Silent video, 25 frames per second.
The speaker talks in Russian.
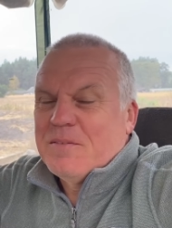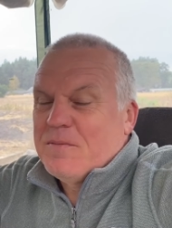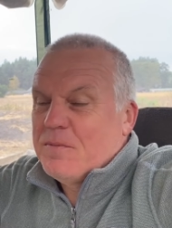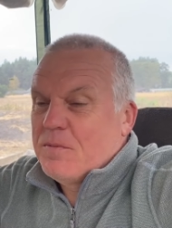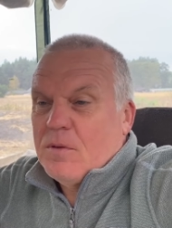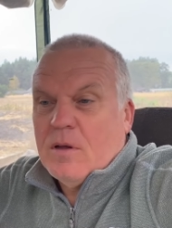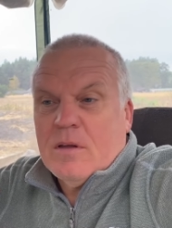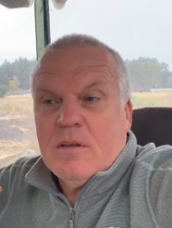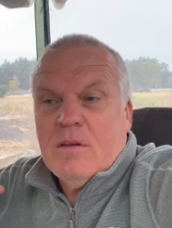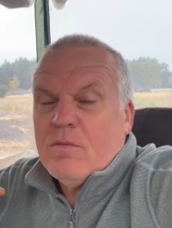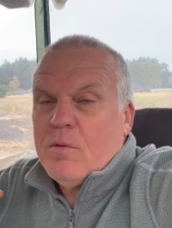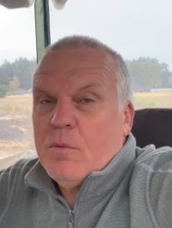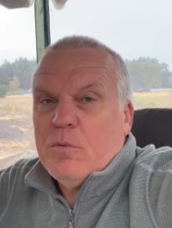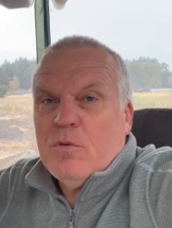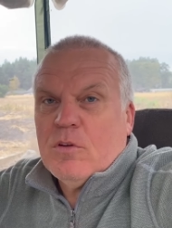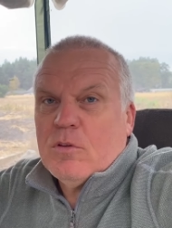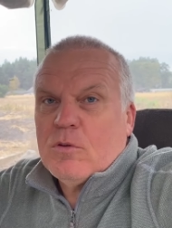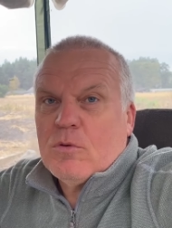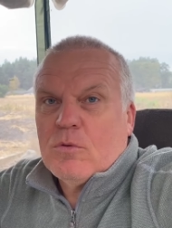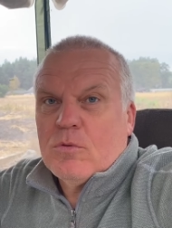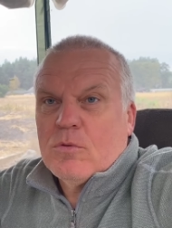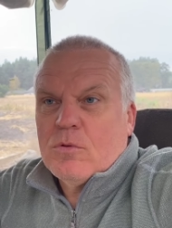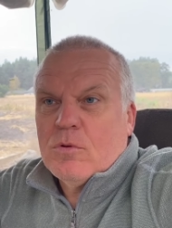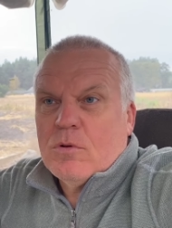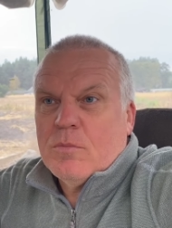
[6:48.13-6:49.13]
они вообще
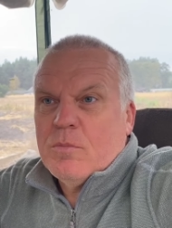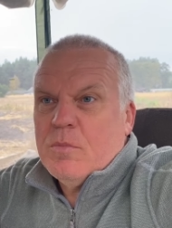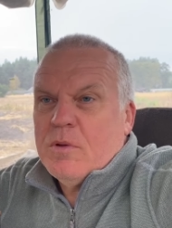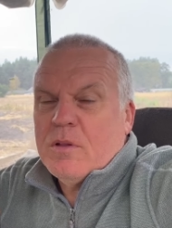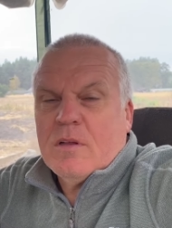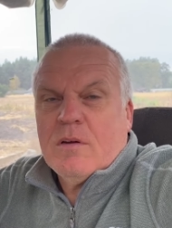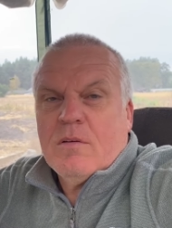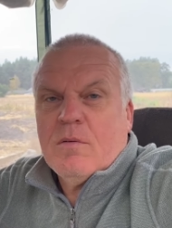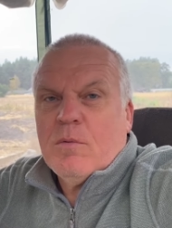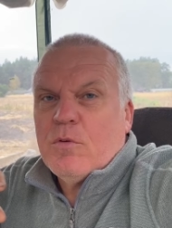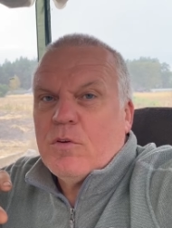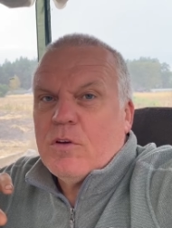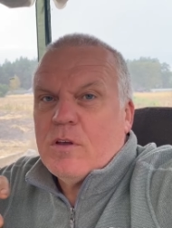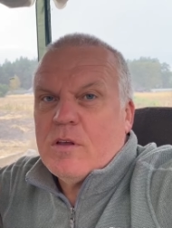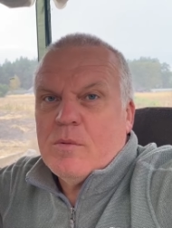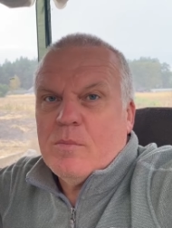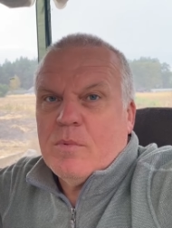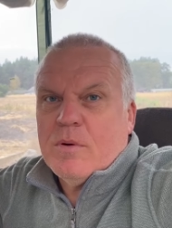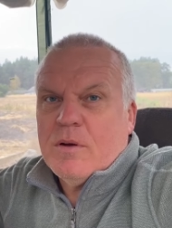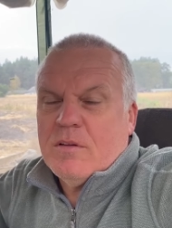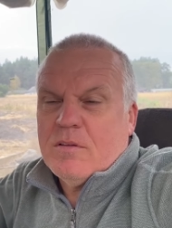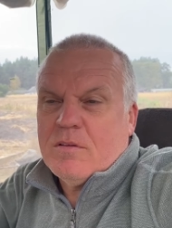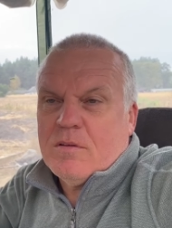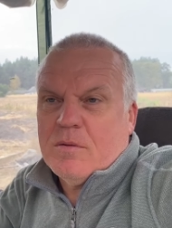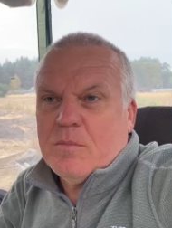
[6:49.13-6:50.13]
друг друга. Милка вообще не
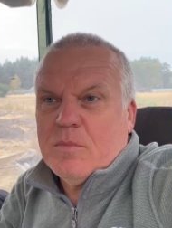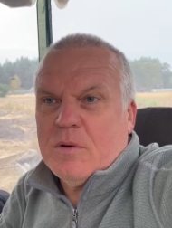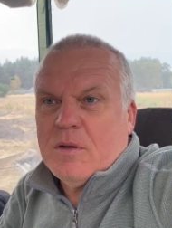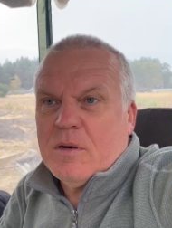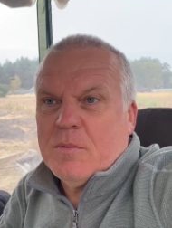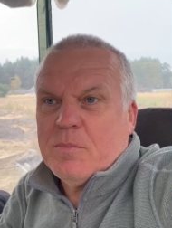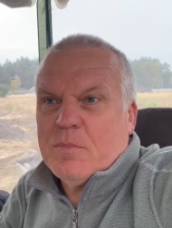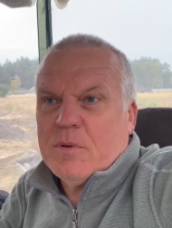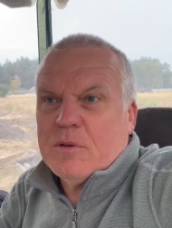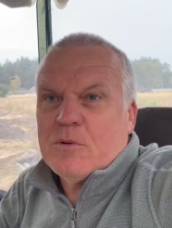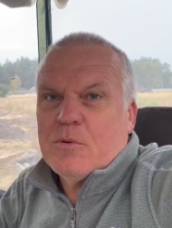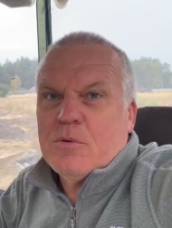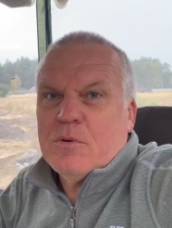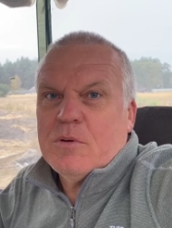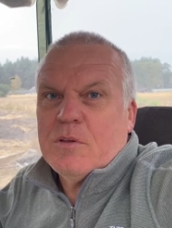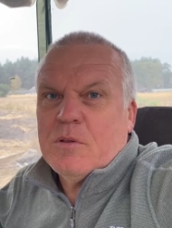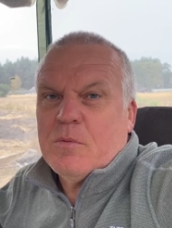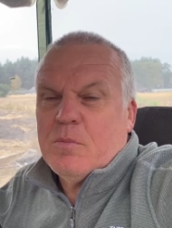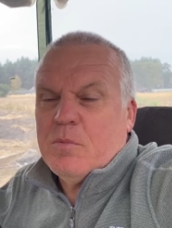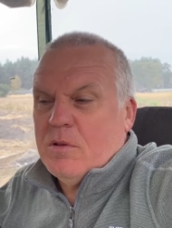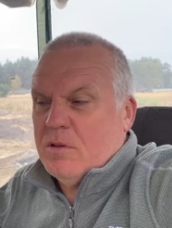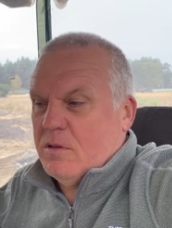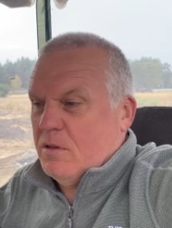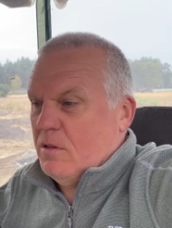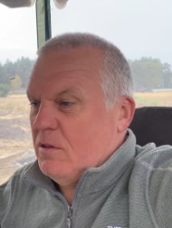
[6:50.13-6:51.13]
боится Мэри. Подходит
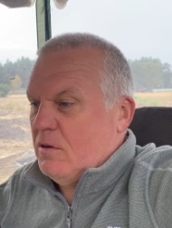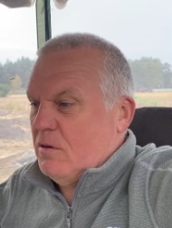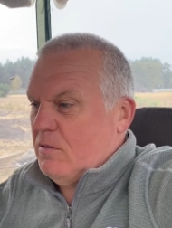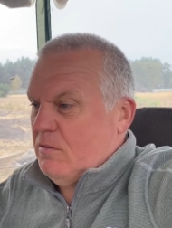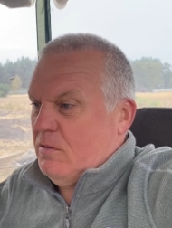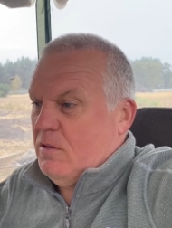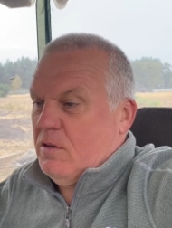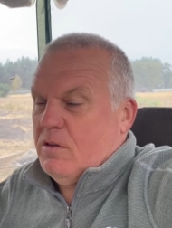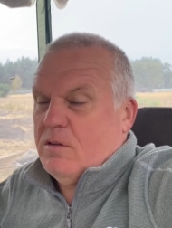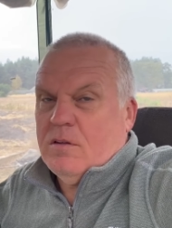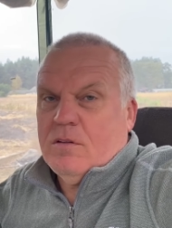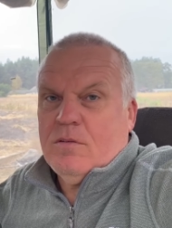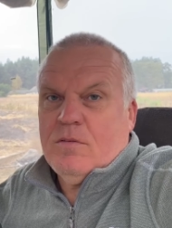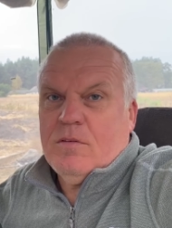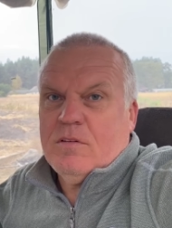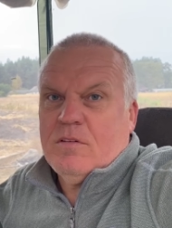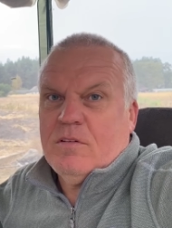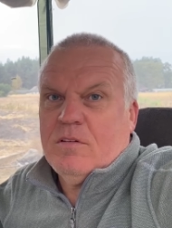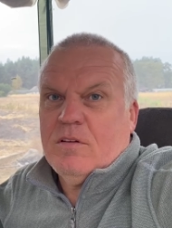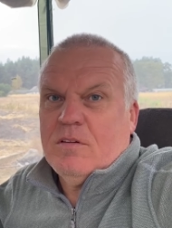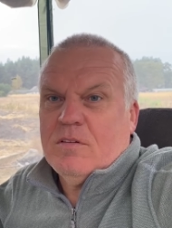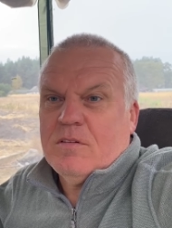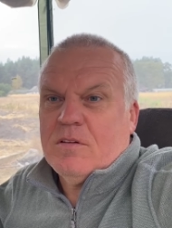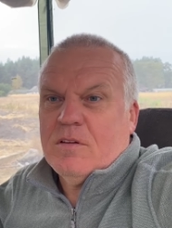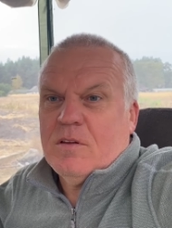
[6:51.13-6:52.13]
Милка на расстоянии
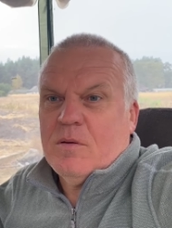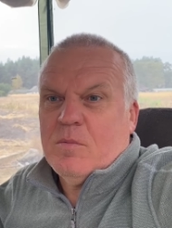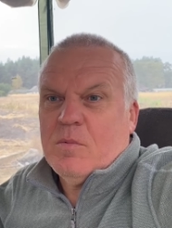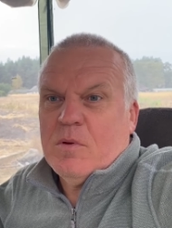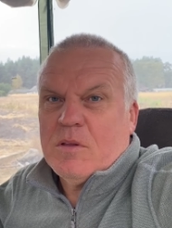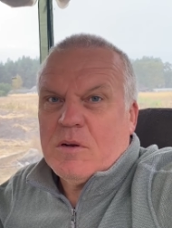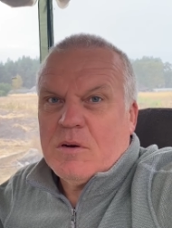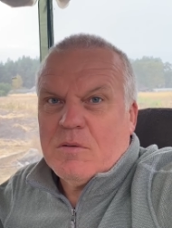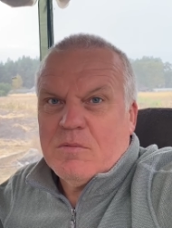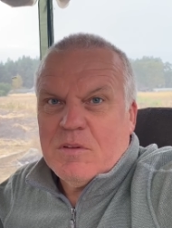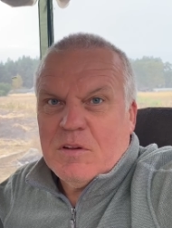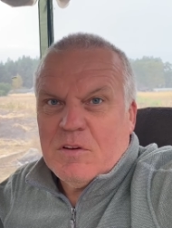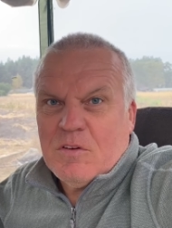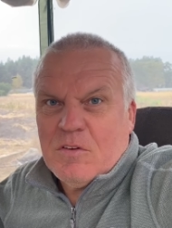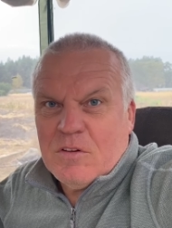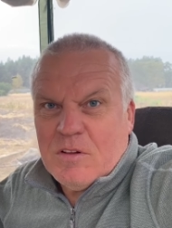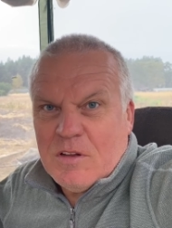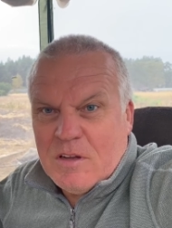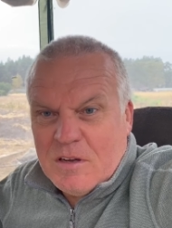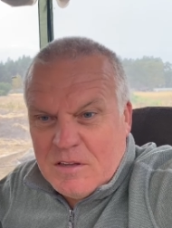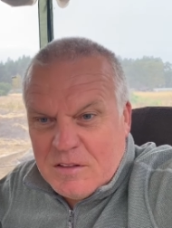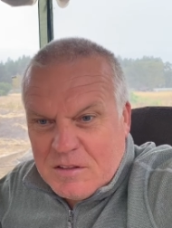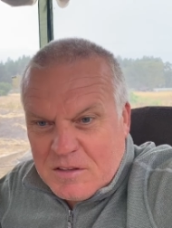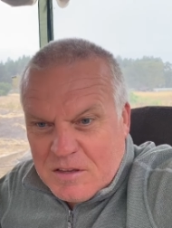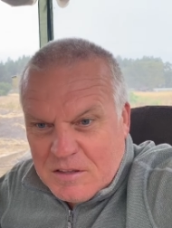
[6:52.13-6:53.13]
20 сантиметров,
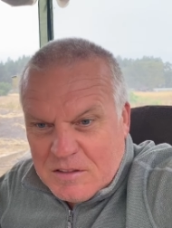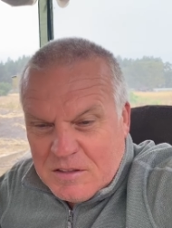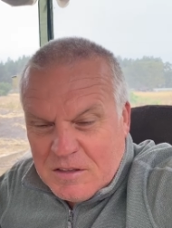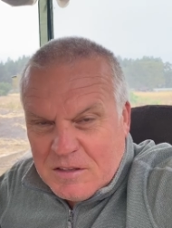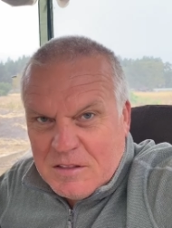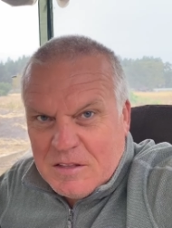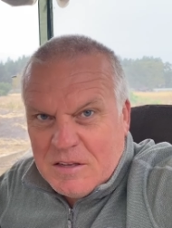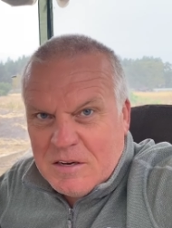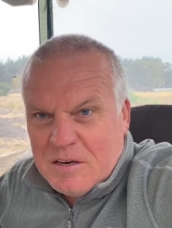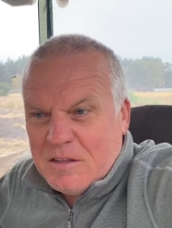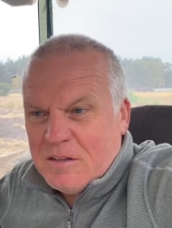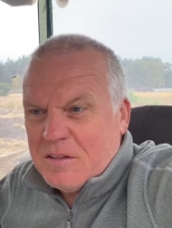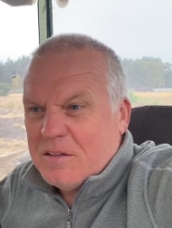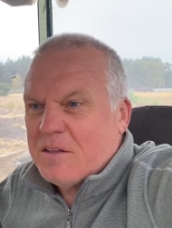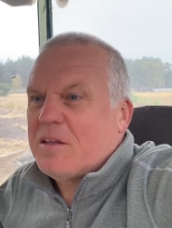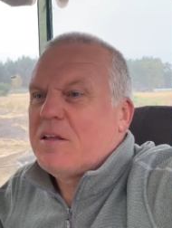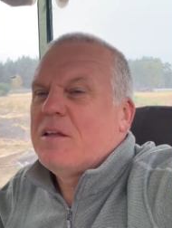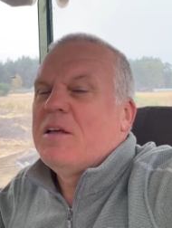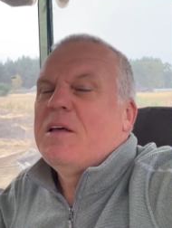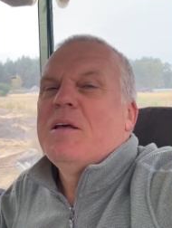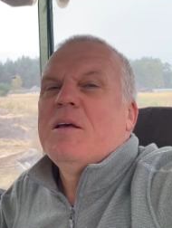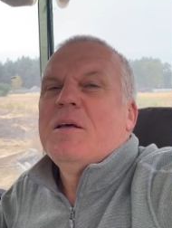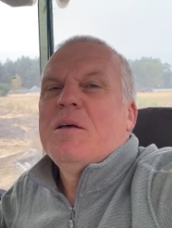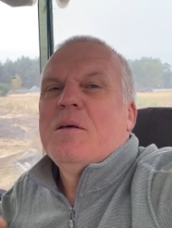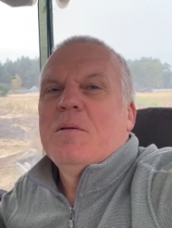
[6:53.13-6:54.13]
начинает к этой тарелке.
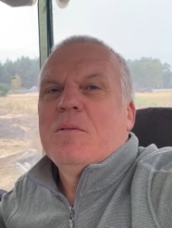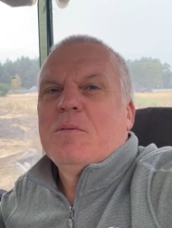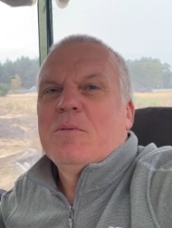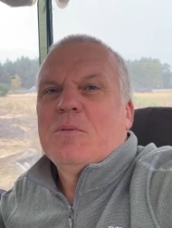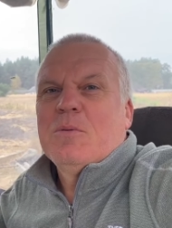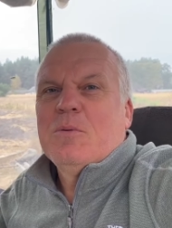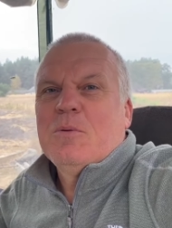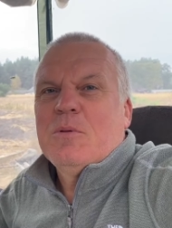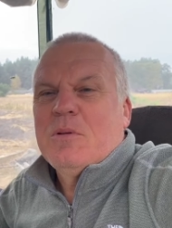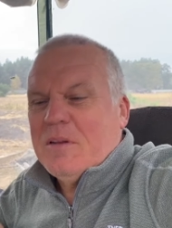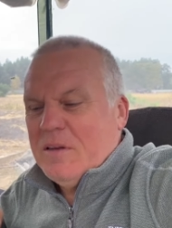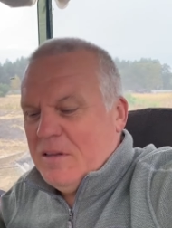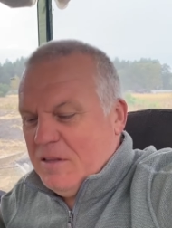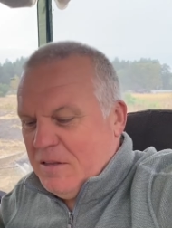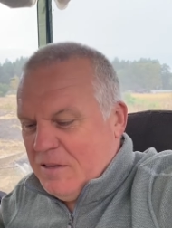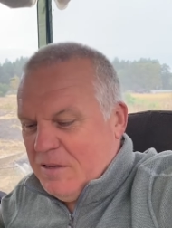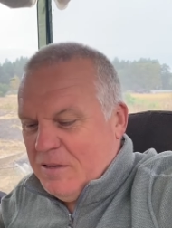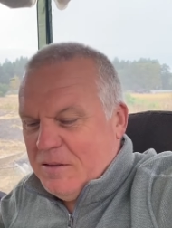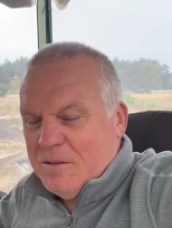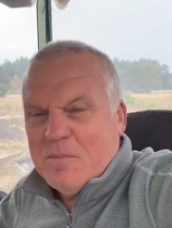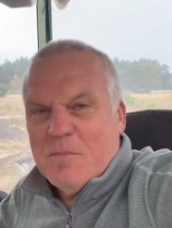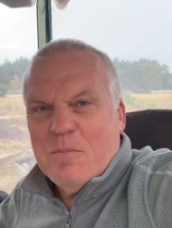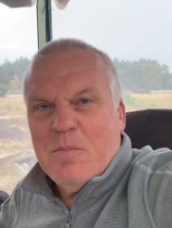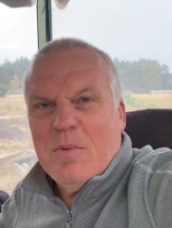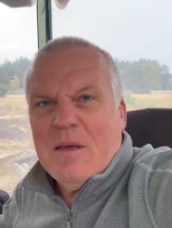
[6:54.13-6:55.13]
Тут
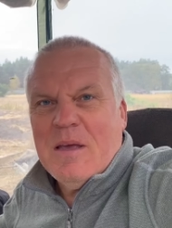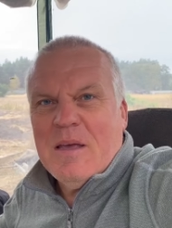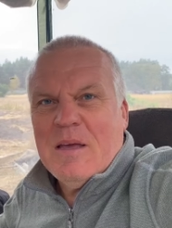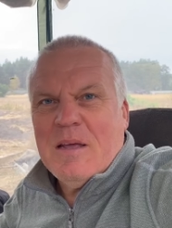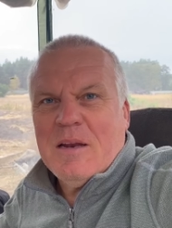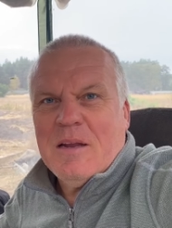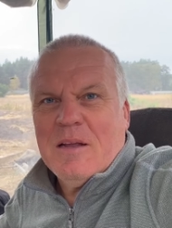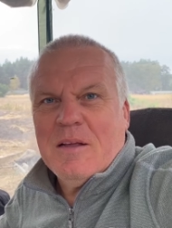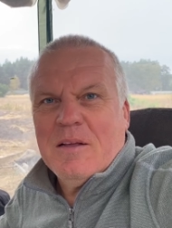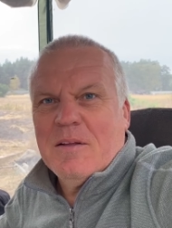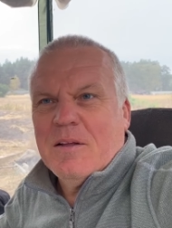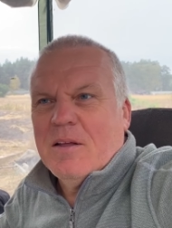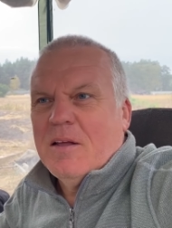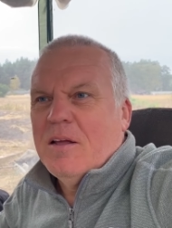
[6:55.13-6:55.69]
летит Мэри.